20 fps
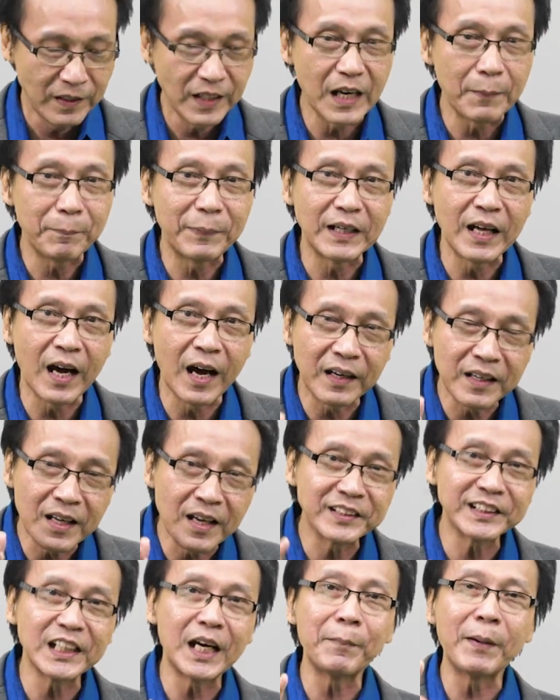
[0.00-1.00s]
Nah, pada hari
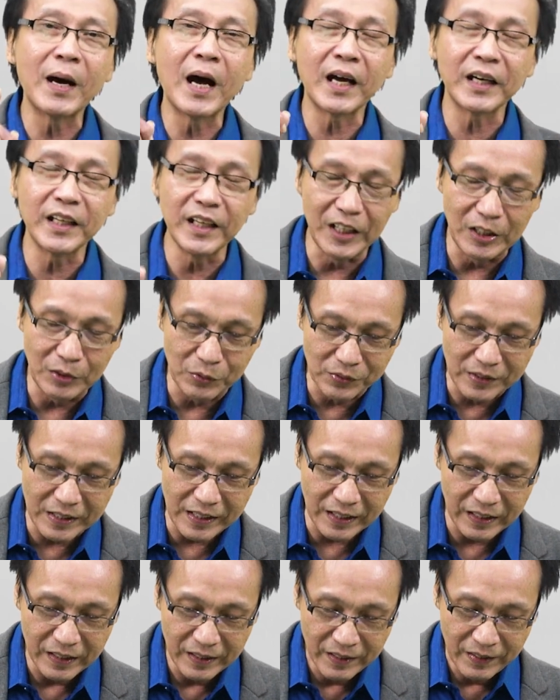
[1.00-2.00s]
yang sama hari ini
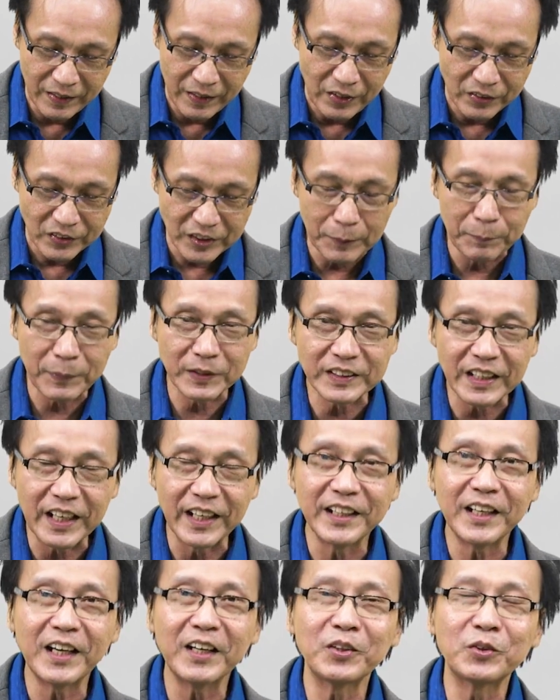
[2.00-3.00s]
juga, saya
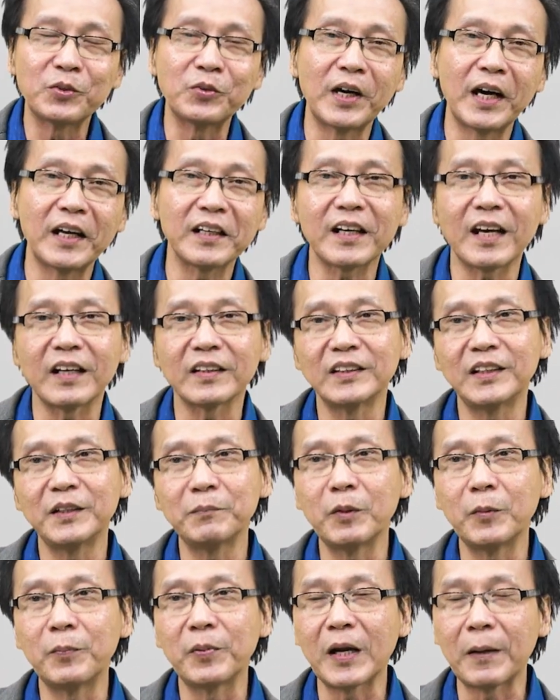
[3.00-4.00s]
percaya Tuhan
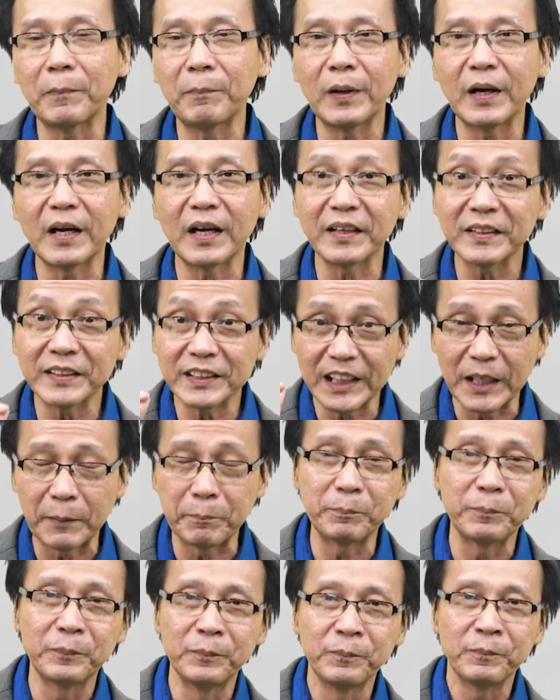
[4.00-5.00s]
kasih beberapa resep
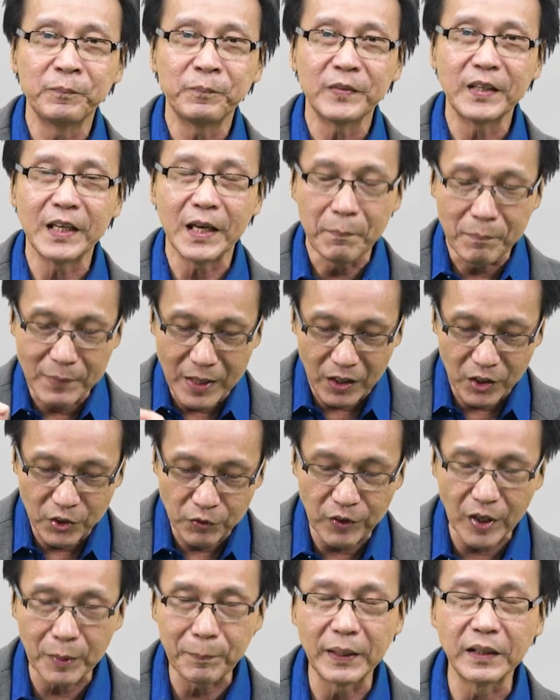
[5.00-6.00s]
ya
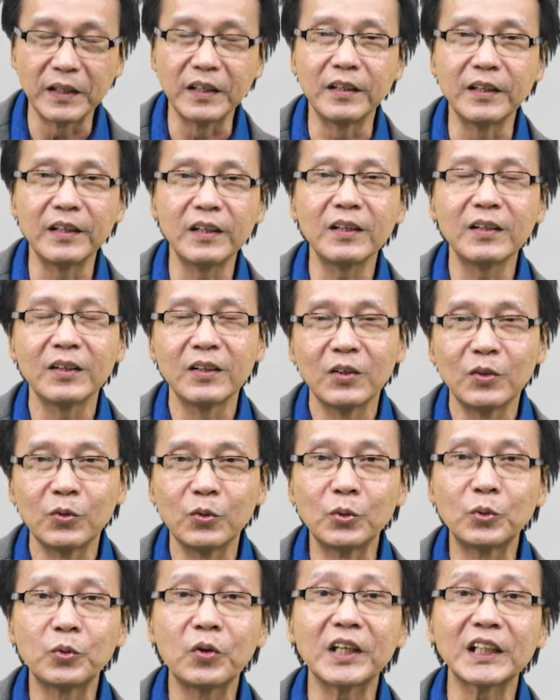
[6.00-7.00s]
melalui firman ini
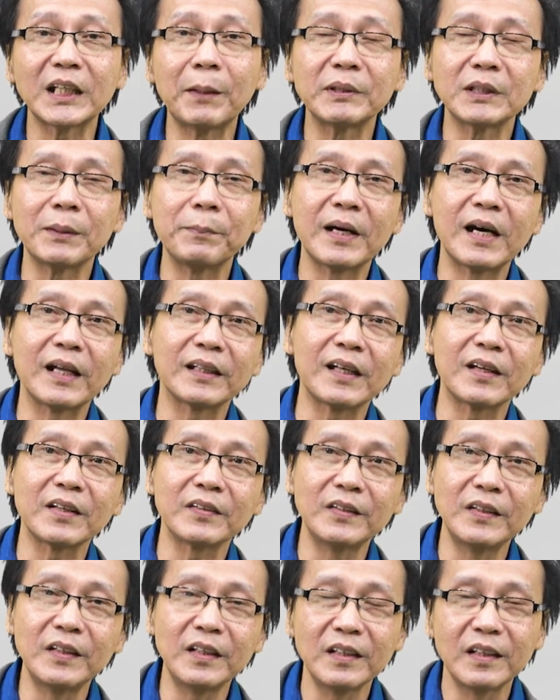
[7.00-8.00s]
untuk kita bisa
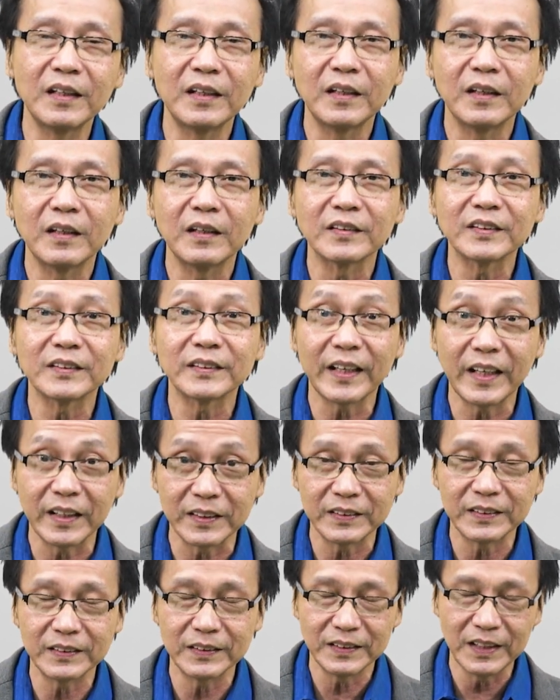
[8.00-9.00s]
mengatasi
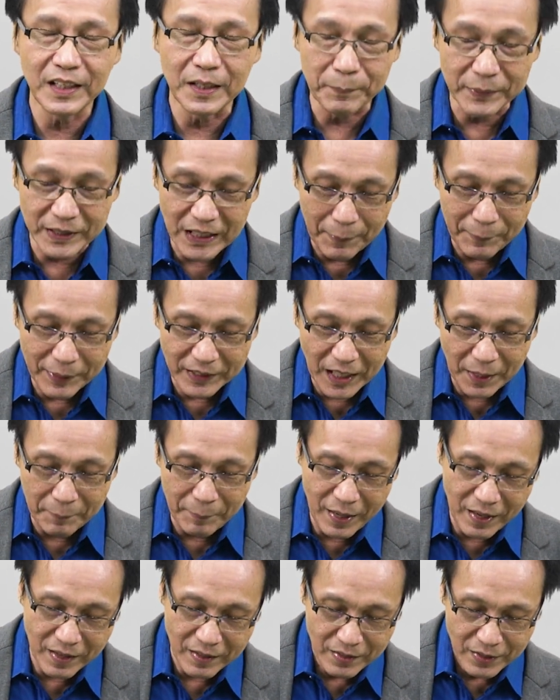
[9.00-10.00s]
stres ya.
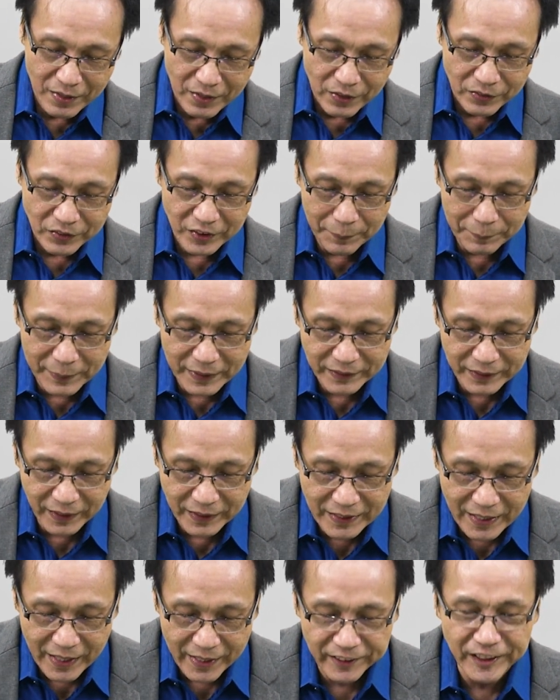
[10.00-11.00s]
Pertama-tama saya baca
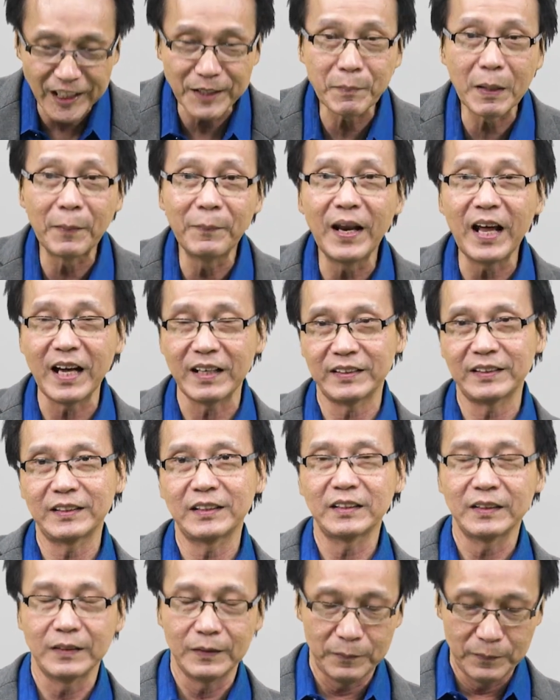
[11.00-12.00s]
di ayat
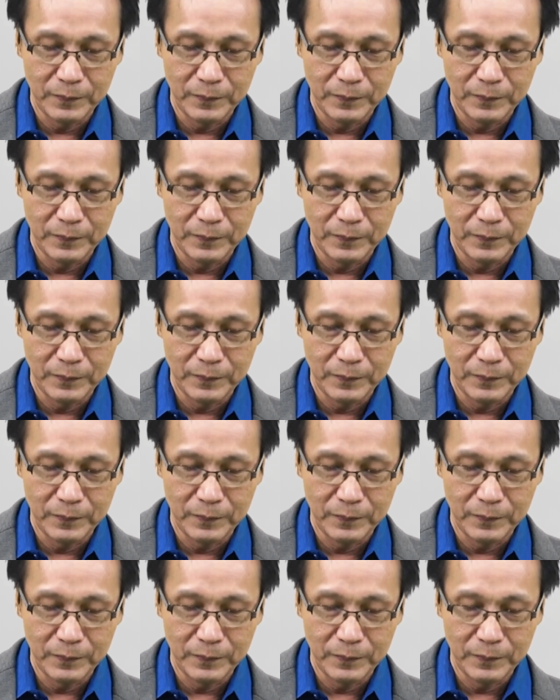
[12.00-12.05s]
15